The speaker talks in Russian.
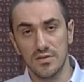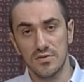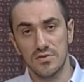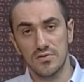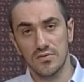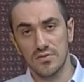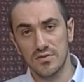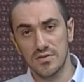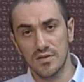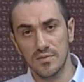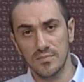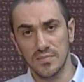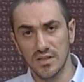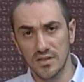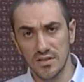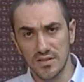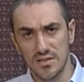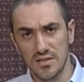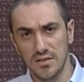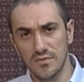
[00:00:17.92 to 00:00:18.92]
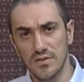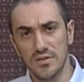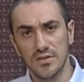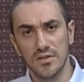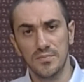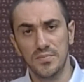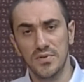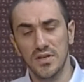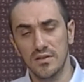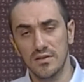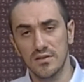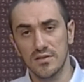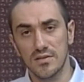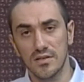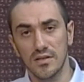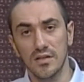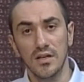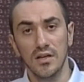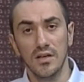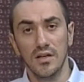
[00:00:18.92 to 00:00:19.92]
сестры, благословенная
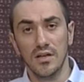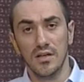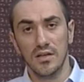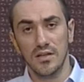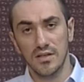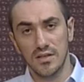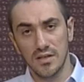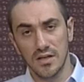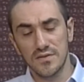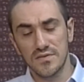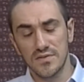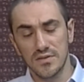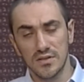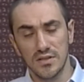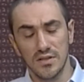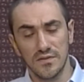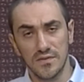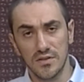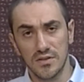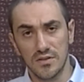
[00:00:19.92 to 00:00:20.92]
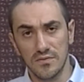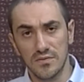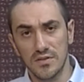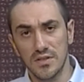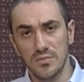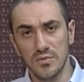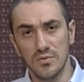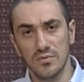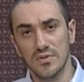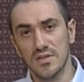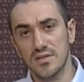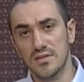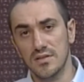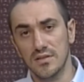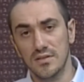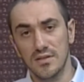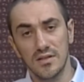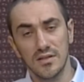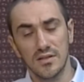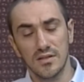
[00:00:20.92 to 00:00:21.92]
пятница. И как всегда в это время у нас на
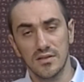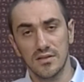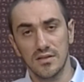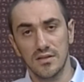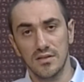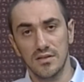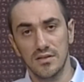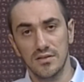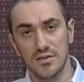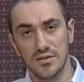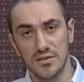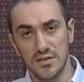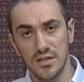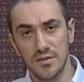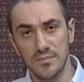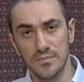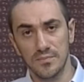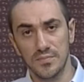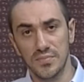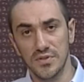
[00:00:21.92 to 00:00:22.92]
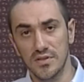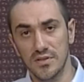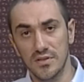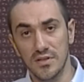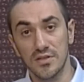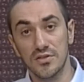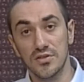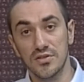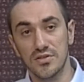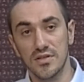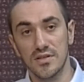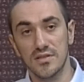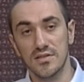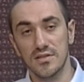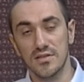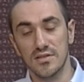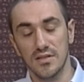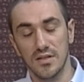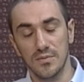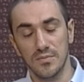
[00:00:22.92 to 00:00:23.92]
телеканале ННТ передача «Час
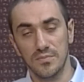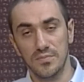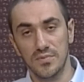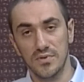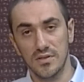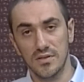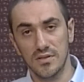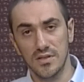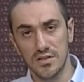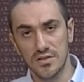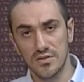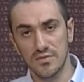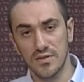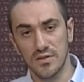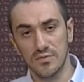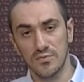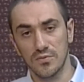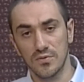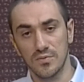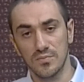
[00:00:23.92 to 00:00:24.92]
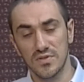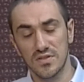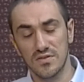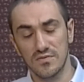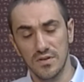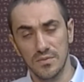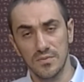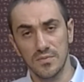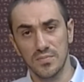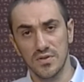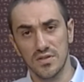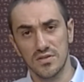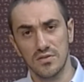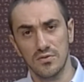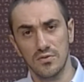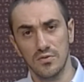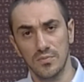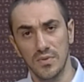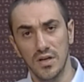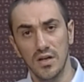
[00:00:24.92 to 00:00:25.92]
ислама», передача, в которой мы с вами
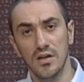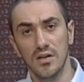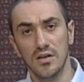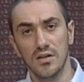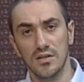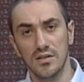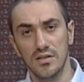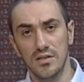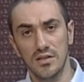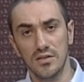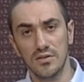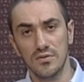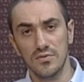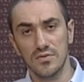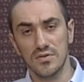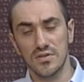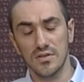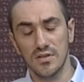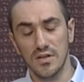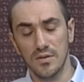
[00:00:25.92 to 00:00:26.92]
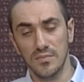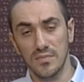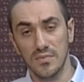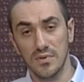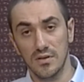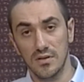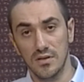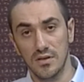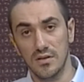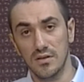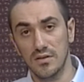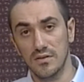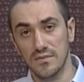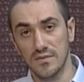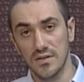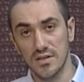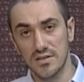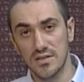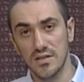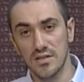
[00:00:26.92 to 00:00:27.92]
познаем религию ислам. А в
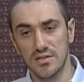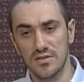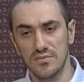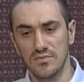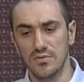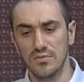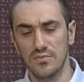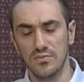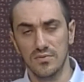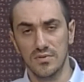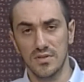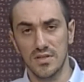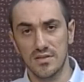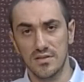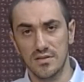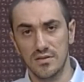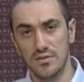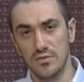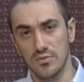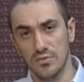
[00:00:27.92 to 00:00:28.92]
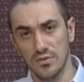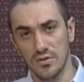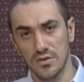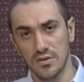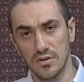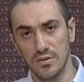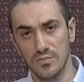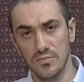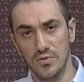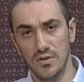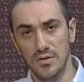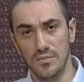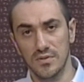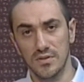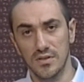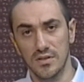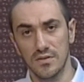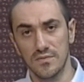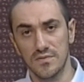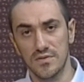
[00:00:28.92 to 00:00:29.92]
гостях сегодня у нас теолог Мухаммад
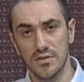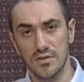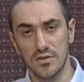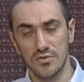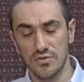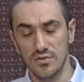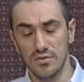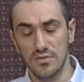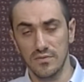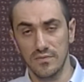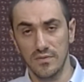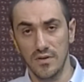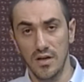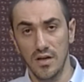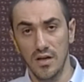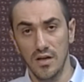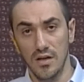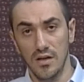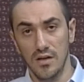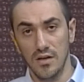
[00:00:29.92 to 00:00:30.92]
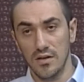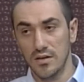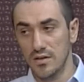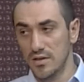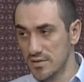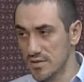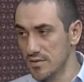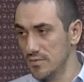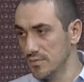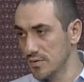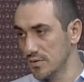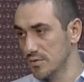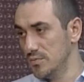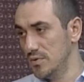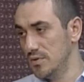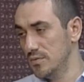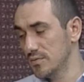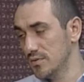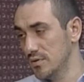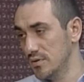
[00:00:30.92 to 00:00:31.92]
Ариф Сираждинов. Ассаламу алейкум,
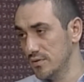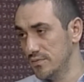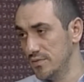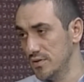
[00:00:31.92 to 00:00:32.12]
Мухаммад Ариф